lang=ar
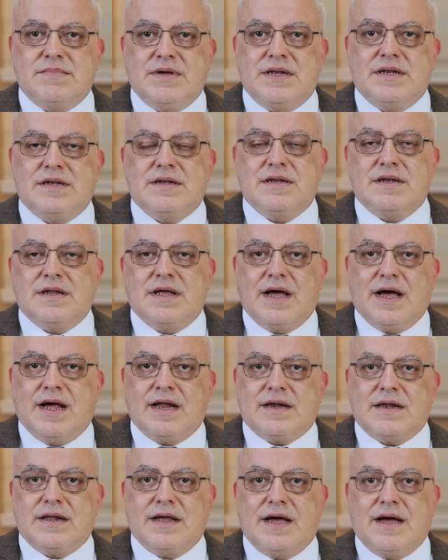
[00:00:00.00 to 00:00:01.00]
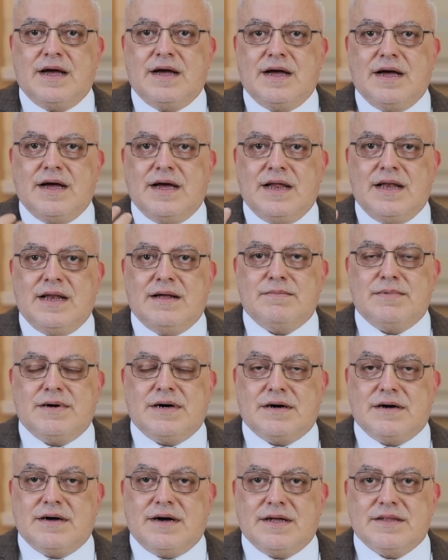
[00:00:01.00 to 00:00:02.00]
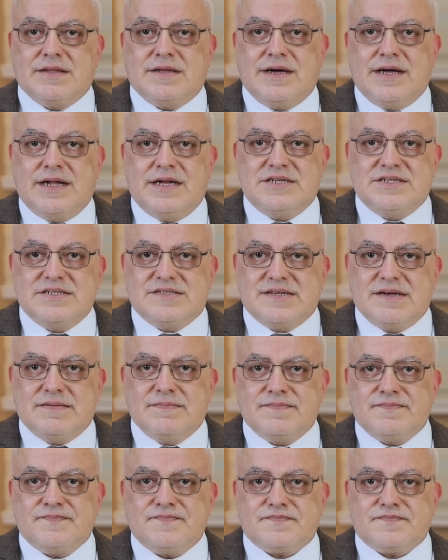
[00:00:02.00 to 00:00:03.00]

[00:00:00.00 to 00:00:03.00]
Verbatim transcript: من الرئة إلى باقي أعضاء الجسم